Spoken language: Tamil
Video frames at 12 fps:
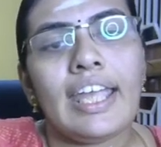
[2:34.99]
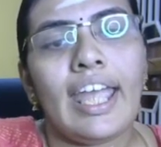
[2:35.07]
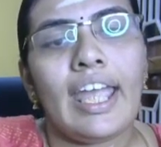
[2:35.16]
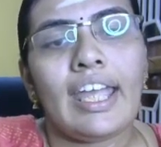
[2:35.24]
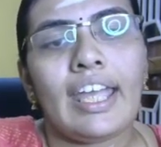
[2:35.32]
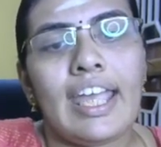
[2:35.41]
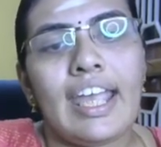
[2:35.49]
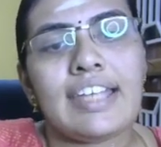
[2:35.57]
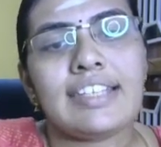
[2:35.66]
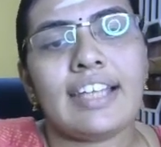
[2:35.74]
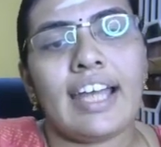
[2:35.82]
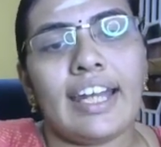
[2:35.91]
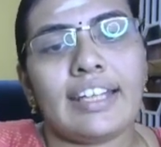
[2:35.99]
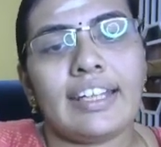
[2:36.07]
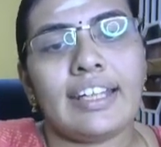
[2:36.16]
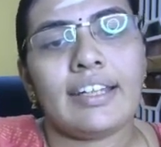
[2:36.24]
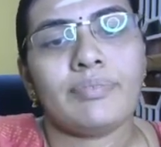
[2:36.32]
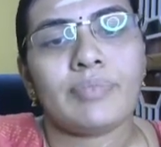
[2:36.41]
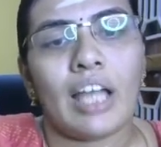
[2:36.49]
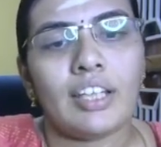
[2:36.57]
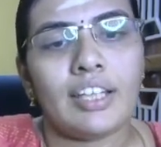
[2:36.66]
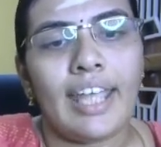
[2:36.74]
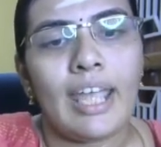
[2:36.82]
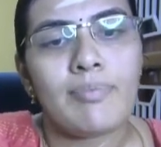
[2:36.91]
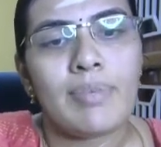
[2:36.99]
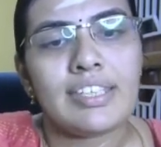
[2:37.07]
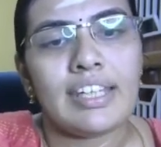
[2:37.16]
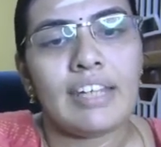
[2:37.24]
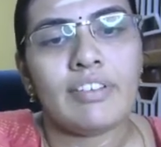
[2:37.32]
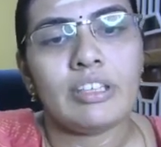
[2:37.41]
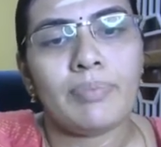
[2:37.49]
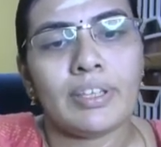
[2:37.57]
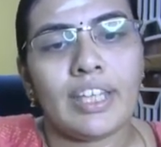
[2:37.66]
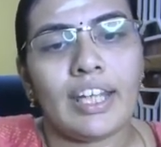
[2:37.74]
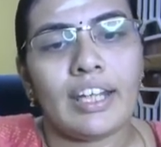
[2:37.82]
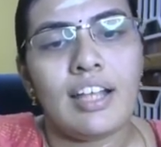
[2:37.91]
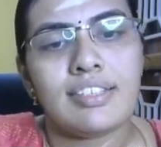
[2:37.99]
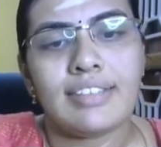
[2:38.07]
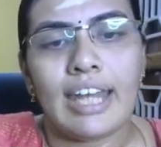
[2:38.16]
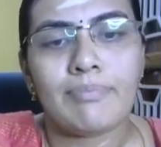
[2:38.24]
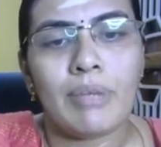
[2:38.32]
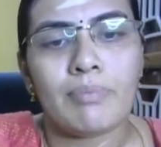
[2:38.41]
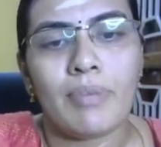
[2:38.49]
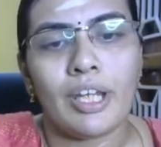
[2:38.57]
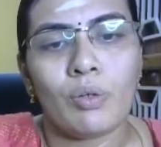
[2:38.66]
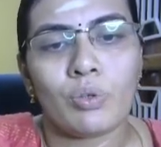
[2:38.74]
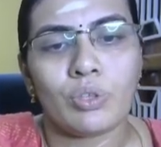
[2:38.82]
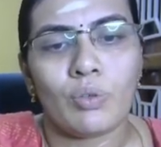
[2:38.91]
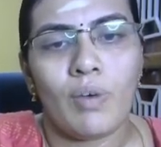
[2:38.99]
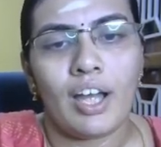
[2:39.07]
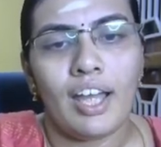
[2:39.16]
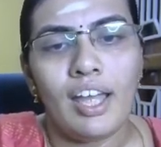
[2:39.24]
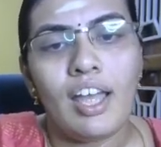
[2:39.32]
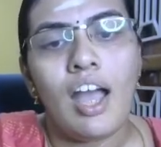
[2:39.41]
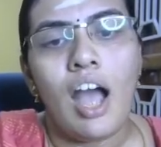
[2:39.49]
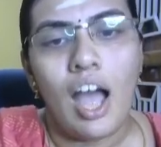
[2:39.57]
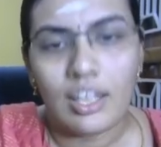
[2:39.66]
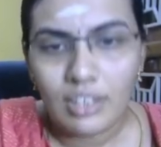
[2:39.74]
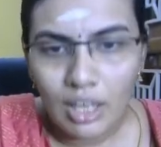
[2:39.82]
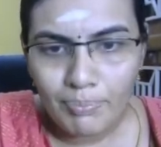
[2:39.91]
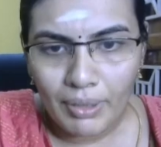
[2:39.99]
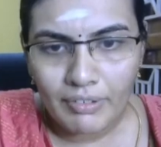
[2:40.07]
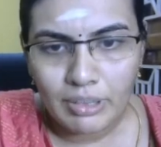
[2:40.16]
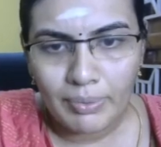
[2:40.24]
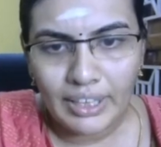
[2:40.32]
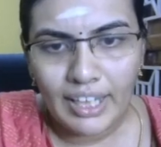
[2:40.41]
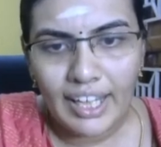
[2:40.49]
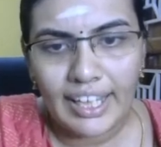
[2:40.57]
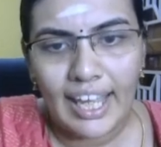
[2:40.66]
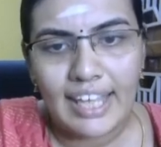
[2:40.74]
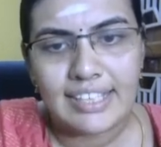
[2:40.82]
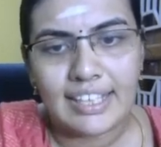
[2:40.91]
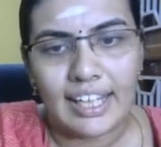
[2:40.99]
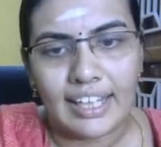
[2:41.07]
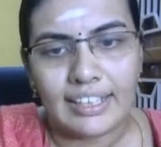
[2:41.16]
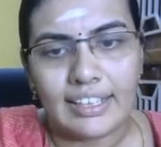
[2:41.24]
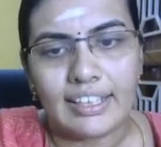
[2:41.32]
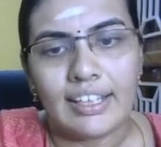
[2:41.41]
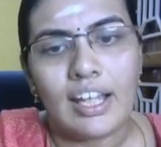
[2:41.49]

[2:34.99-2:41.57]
ஏ ஏ இஸ் கரெக்டு அதாவது ஏபிசிடி வந்து பார்த்தீங்கன்னா ஸ்டேட்மெண்ட் மாதிரி கொடுத்துருவாங்க அதுக்கப்புறம் வந்து பார்த்தீங்கன்னா ஏ இஸ் கரெக்டு